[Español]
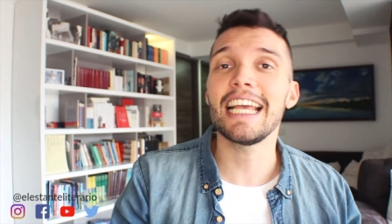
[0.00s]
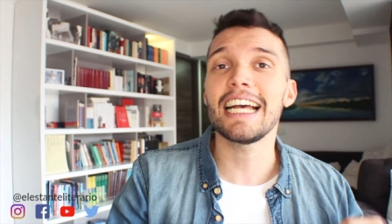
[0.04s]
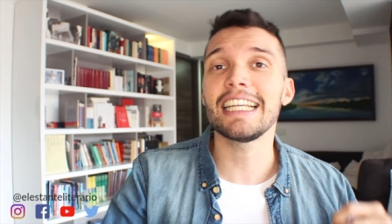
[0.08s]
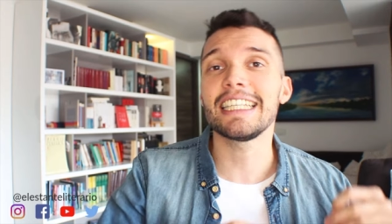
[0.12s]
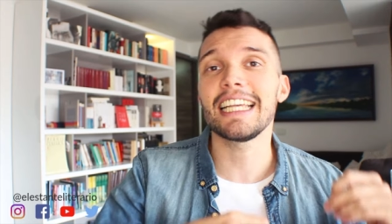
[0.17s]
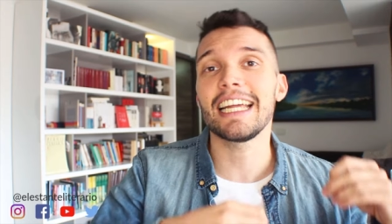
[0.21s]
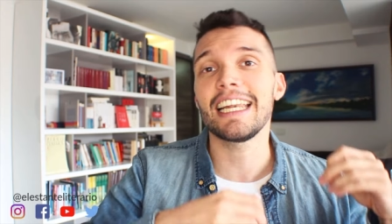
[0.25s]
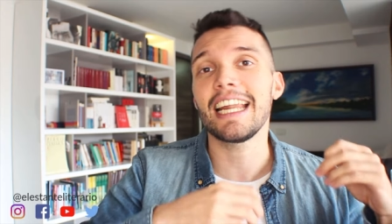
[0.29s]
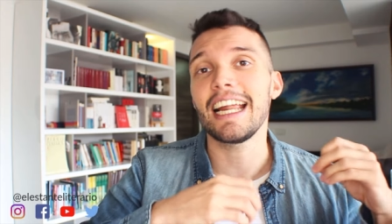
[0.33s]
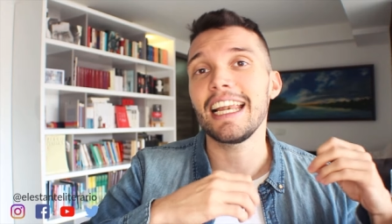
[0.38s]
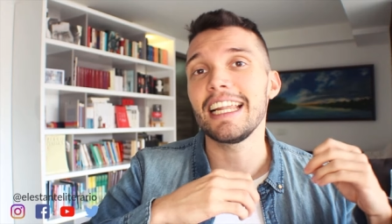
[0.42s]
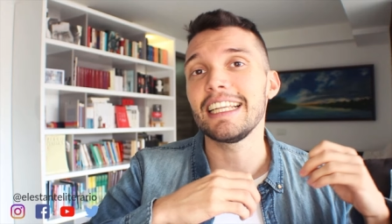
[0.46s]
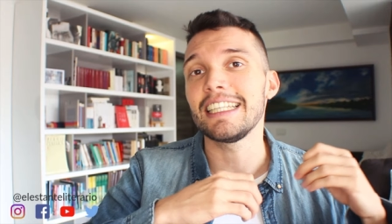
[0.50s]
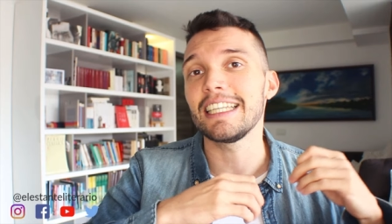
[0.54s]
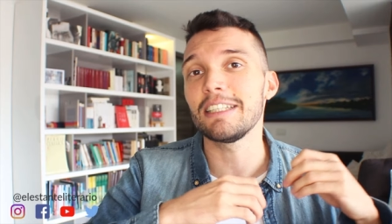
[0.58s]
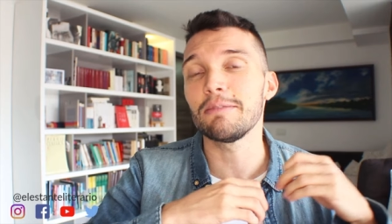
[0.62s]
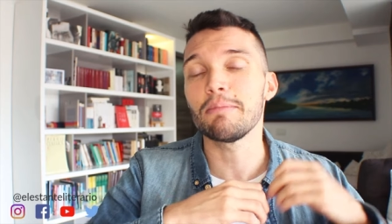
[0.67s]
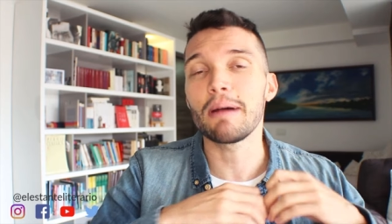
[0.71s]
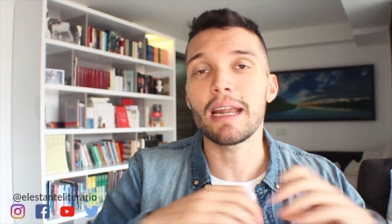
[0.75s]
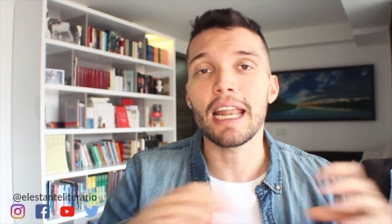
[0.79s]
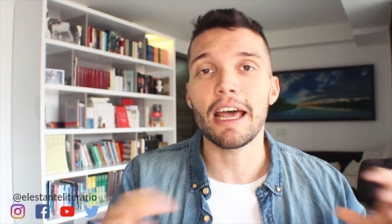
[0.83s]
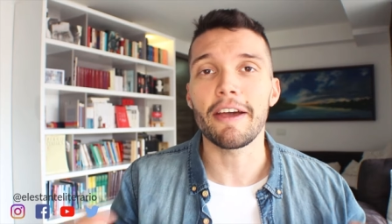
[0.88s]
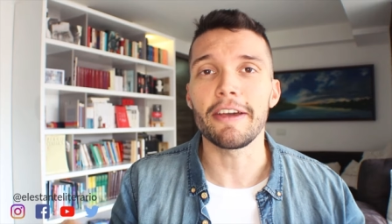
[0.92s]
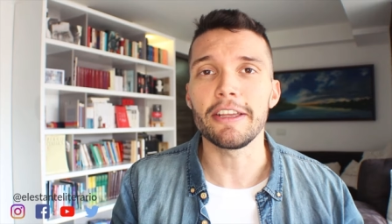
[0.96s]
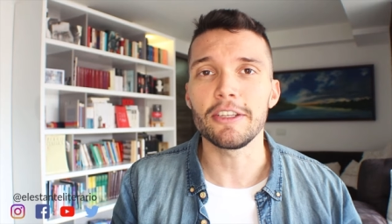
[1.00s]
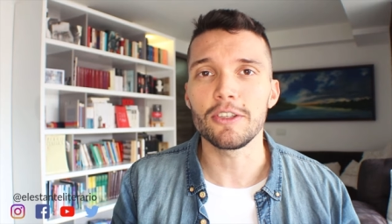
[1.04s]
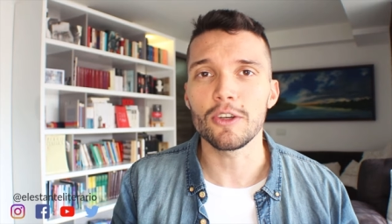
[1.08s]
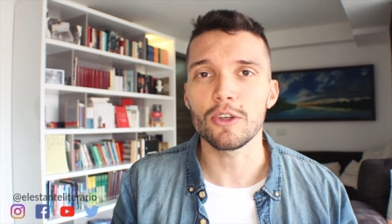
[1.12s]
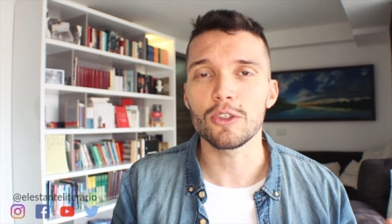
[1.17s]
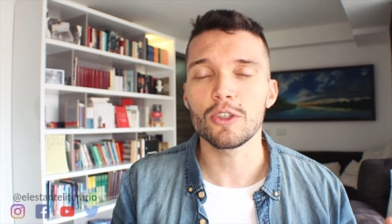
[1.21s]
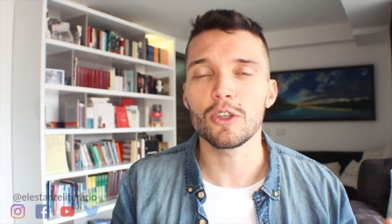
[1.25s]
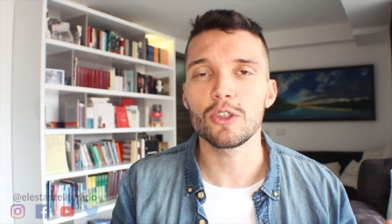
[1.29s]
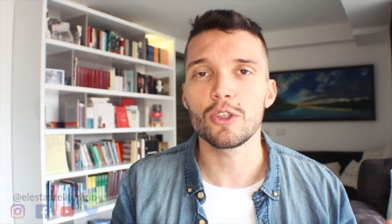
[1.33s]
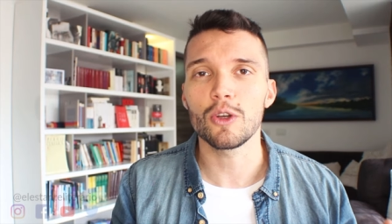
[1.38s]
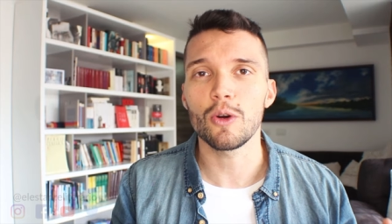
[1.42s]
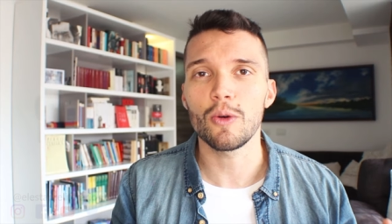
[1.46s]
y hace análisis
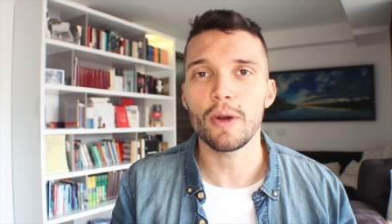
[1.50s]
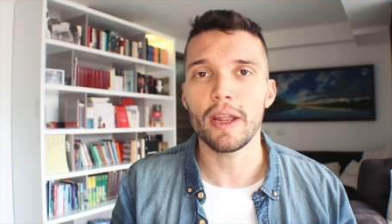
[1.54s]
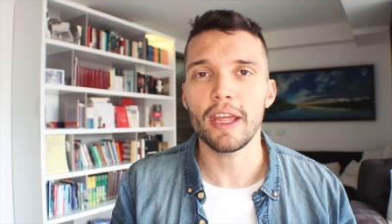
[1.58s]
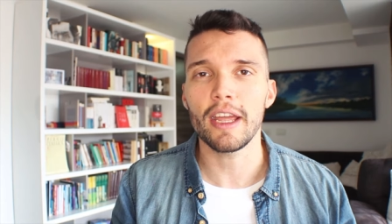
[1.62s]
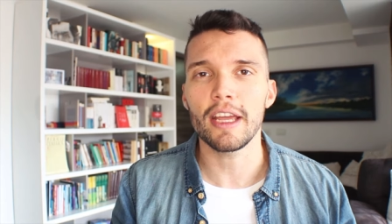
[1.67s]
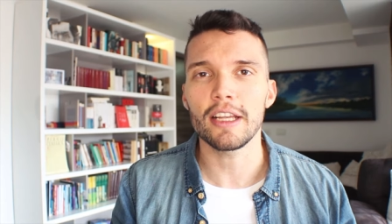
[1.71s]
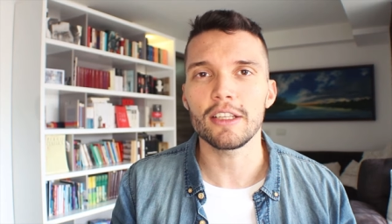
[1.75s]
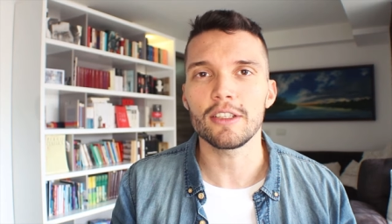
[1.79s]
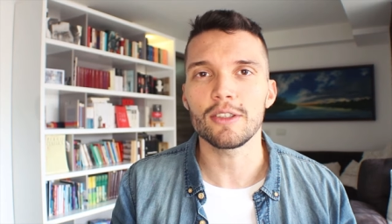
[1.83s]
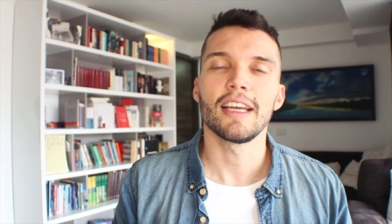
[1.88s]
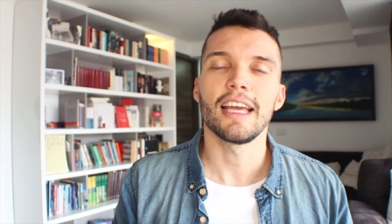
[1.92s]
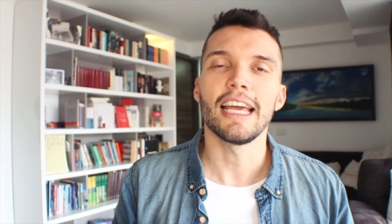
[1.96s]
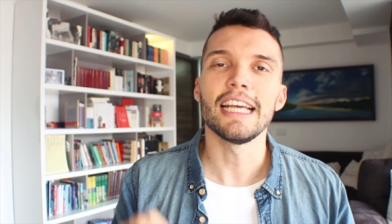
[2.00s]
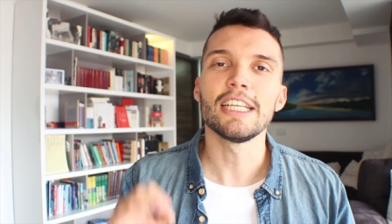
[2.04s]
maravillosos sobre ellos.